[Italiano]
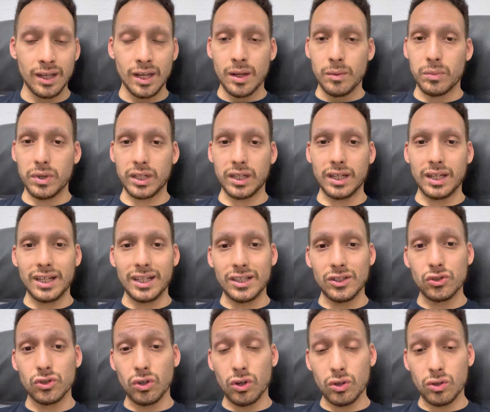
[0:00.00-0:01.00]
perché il
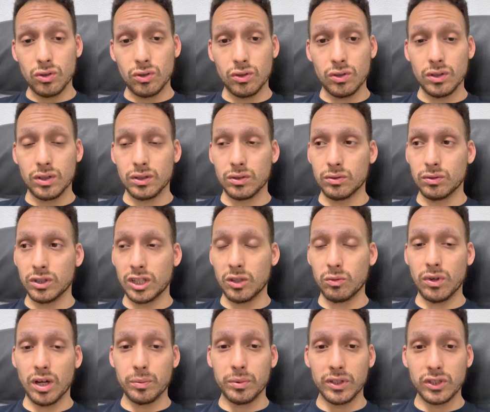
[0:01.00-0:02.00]
gioco
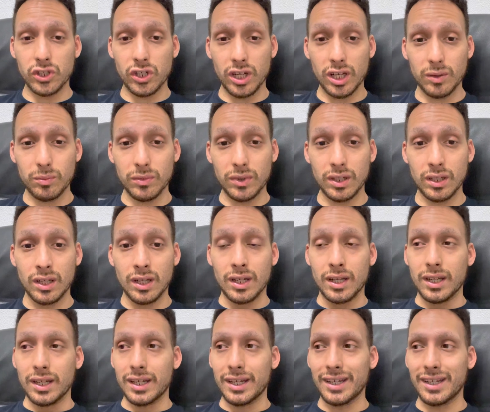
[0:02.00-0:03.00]
continua a piacermi
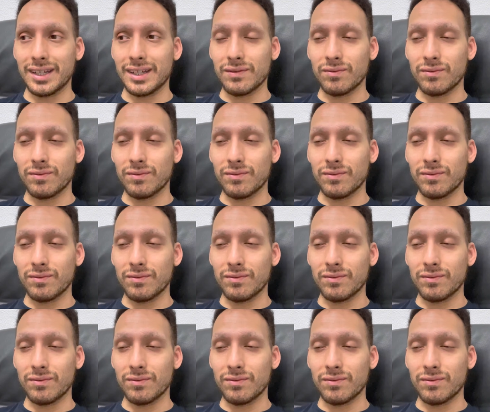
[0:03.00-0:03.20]
e